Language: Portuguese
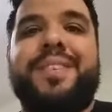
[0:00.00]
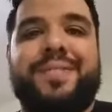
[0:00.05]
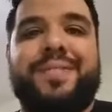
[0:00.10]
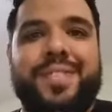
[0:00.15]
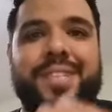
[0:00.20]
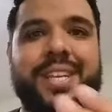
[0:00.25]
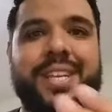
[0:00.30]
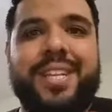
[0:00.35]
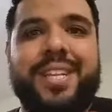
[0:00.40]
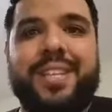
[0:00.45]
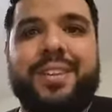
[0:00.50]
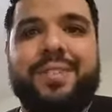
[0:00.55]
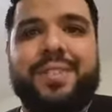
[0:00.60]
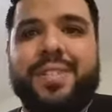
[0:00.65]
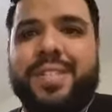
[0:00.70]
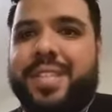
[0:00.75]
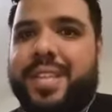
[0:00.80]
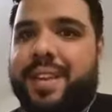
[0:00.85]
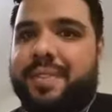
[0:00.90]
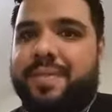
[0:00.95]
Se você ainda não
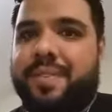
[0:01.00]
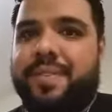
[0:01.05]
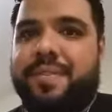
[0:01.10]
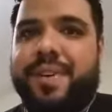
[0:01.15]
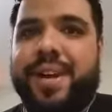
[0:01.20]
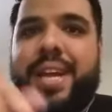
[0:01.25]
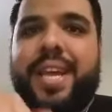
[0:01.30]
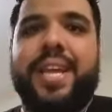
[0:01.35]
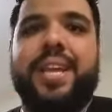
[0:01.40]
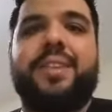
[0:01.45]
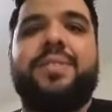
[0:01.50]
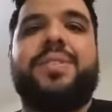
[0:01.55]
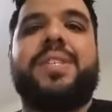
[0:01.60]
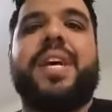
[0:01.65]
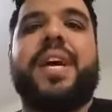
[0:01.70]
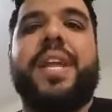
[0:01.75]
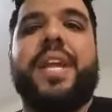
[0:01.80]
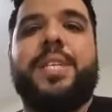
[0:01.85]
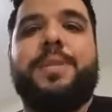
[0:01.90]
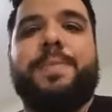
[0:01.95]
se inscreveu, vai aí nos
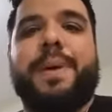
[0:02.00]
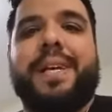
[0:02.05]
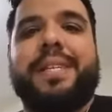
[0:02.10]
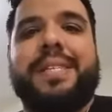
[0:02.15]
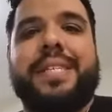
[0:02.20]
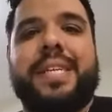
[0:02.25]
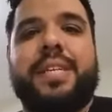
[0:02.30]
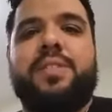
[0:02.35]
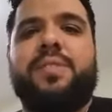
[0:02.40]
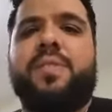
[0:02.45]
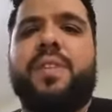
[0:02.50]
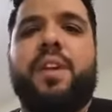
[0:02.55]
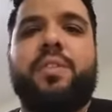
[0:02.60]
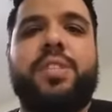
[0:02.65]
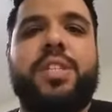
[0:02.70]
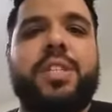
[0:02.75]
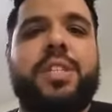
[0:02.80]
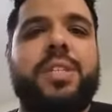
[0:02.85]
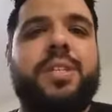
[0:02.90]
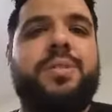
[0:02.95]
canais parceiros,
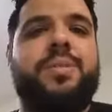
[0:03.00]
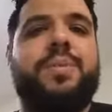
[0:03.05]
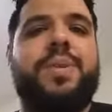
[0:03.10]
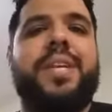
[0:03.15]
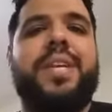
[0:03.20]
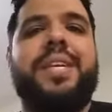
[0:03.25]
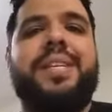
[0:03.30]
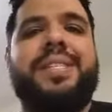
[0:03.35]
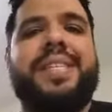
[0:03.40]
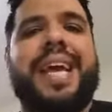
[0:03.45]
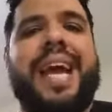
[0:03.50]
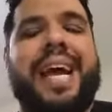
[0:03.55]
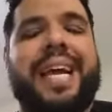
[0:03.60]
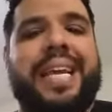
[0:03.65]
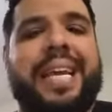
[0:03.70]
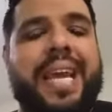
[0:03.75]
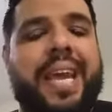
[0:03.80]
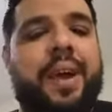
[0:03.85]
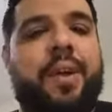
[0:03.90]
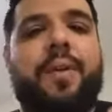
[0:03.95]
Flautitando Easy,
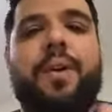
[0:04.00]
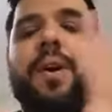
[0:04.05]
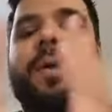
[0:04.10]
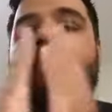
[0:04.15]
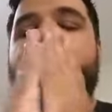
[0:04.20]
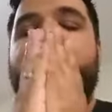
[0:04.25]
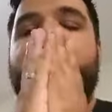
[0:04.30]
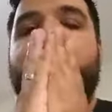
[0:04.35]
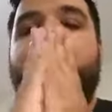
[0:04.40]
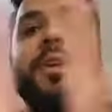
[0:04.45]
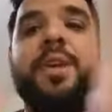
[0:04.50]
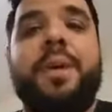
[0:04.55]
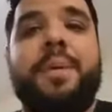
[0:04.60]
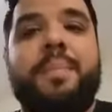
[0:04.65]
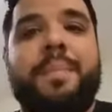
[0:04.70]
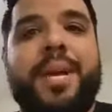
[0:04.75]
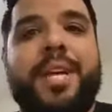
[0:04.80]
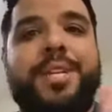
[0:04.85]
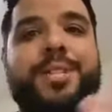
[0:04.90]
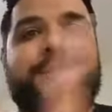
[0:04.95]
Raquel, ó
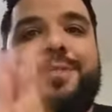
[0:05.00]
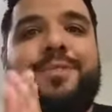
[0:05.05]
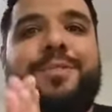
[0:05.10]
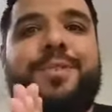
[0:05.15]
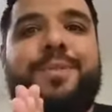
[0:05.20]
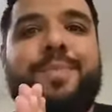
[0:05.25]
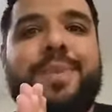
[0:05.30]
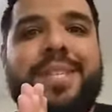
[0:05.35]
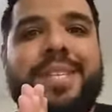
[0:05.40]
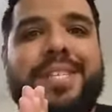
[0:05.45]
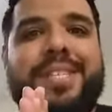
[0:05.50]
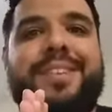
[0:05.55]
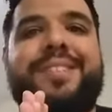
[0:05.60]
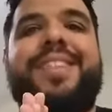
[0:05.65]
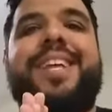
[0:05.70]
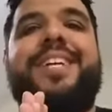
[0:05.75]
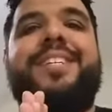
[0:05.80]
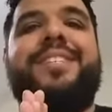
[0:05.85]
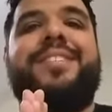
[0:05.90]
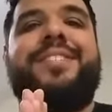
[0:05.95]
Beijão, tô com muita
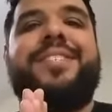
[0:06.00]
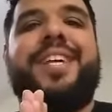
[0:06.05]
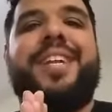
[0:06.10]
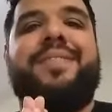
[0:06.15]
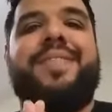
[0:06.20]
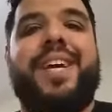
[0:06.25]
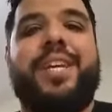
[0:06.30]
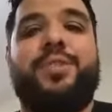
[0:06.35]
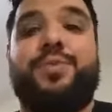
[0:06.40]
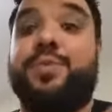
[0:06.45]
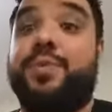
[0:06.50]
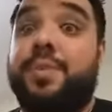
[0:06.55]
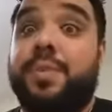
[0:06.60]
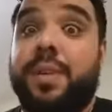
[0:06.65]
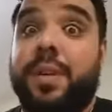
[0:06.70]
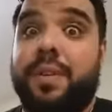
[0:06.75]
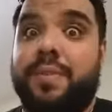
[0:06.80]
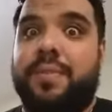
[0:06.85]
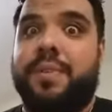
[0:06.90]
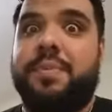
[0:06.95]
saudade de a gente gravar
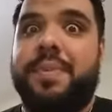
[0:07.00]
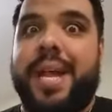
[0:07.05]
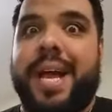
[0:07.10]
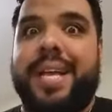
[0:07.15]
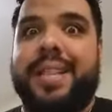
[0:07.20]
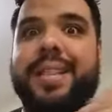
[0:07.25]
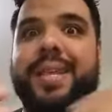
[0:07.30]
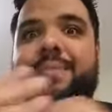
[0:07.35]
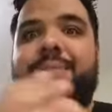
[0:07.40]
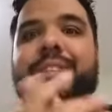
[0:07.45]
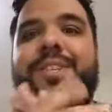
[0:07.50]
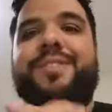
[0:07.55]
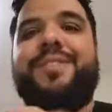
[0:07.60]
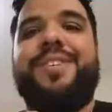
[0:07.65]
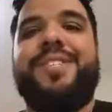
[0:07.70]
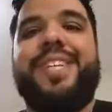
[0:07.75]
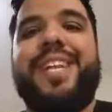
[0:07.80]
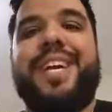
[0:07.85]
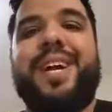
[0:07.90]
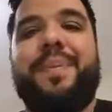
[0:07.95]
junto. E vamos lá, tem muita
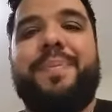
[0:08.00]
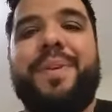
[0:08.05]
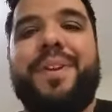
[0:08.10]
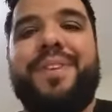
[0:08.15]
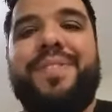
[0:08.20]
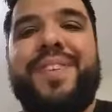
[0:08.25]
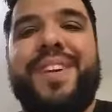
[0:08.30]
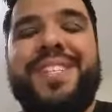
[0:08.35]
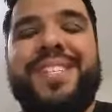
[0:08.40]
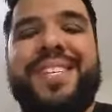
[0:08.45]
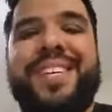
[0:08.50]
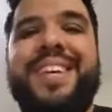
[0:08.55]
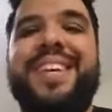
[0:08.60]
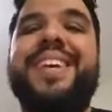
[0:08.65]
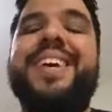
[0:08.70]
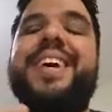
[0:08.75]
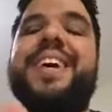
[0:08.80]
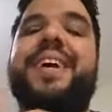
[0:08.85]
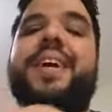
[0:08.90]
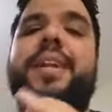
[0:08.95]
coisa legal pra gente fazer.
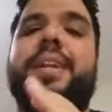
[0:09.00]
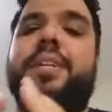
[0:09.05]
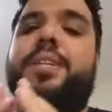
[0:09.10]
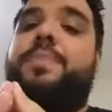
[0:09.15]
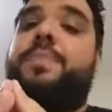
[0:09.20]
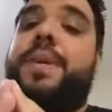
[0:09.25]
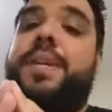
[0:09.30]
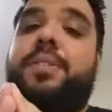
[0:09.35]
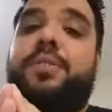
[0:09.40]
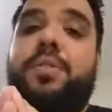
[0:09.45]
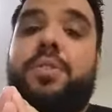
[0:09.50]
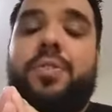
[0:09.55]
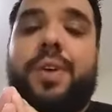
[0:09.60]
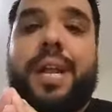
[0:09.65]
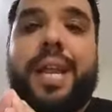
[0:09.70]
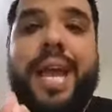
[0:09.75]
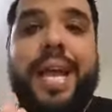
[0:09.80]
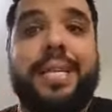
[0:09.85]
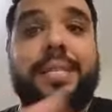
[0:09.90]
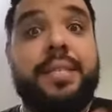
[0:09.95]
Grande beijo do Tio
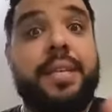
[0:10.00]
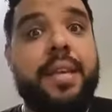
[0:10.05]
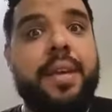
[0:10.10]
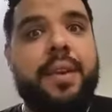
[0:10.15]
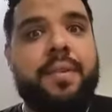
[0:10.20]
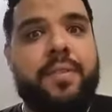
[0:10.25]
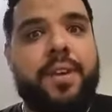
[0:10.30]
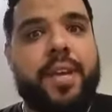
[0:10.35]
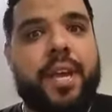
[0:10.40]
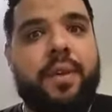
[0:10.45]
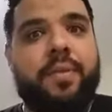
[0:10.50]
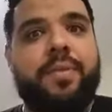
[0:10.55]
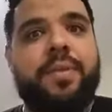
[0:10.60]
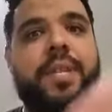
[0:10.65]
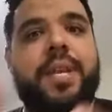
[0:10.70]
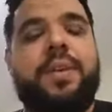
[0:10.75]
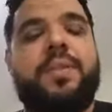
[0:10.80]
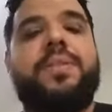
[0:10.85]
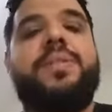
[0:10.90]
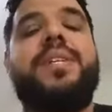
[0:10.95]
Alex, fiquem com
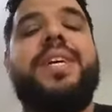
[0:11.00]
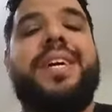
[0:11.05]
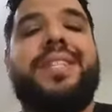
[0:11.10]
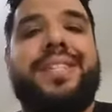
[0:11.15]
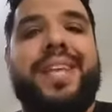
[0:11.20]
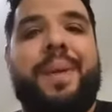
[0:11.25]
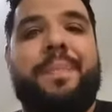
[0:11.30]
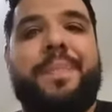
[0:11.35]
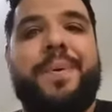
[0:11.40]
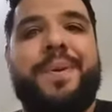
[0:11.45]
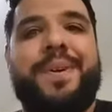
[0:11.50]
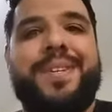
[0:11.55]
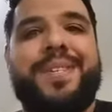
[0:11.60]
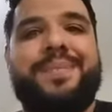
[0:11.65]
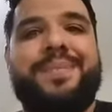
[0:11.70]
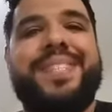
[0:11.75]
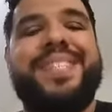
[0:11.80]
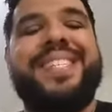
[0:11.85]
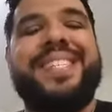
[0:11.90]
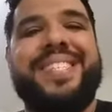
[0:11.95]
Deus, até a
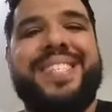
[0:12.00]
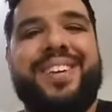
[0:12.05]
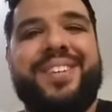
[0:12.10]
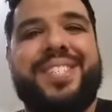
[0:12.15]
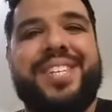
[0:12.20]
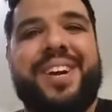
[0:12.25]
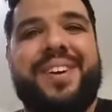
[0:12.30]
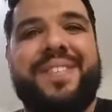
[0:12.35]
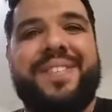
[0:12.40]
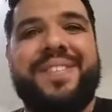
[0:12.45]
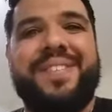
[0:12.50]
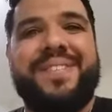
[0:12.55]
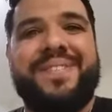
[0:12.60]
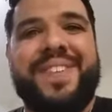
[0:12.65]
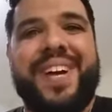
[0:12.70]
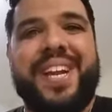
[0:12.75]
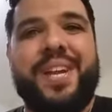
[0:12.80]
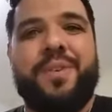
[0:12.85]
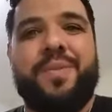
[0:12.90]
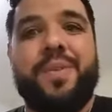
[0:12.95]
próxima. Tchau, tchau.
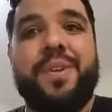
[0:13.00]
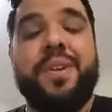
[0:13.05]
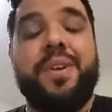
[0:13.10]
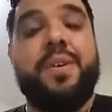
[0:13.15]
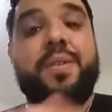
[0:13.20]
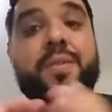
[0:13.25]
Valeu,